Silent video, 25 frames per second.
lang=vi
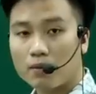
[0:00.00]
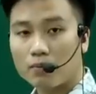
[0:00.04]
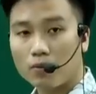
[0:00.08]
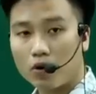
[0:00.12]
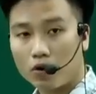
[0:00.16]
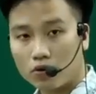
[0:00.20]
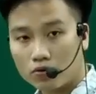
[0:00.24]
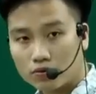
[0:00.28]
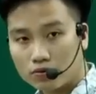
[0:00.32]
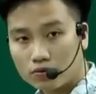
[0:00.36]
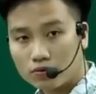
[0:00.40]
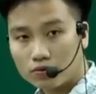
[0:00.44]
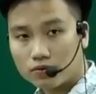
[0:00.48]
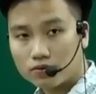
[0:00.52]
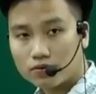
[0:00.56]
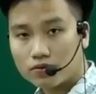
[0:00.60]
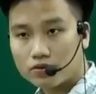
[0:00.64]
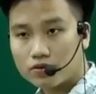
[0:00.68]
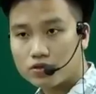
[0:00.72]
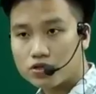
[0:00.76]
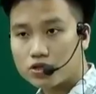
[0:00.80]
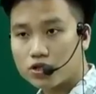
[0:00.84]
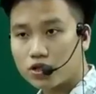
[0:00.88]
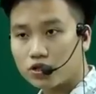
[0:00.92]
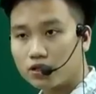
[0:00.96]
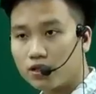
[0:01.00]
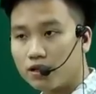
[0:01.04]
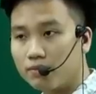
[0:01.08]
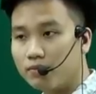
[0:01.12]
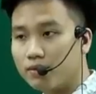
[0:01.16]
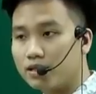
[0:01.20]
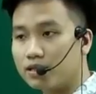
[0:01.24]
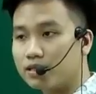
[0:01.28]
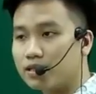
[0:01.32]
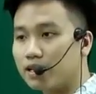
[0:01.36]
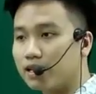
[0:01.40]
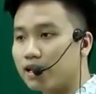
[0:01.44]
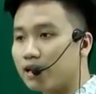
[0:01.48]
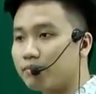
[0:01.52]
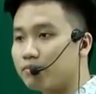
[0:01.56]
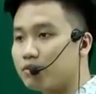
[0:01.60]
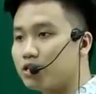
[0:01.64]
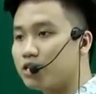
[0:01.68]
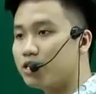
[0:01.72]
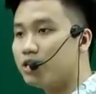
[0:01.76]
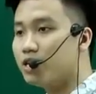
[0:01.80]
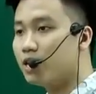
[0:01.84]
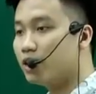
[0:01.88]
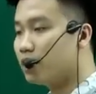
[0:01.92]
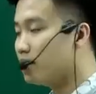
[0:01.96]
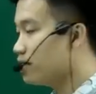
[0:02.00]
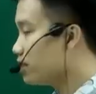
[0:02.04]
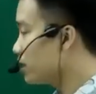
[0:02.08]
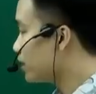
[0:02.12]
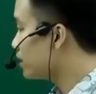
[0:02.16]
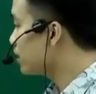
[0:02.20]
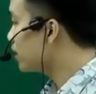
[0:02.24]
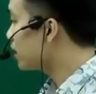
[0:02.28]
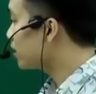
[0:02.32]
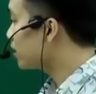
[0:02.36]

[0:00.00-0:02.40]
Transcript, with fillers: x bằng 4, cho nên mình sẽ đem chia đi cái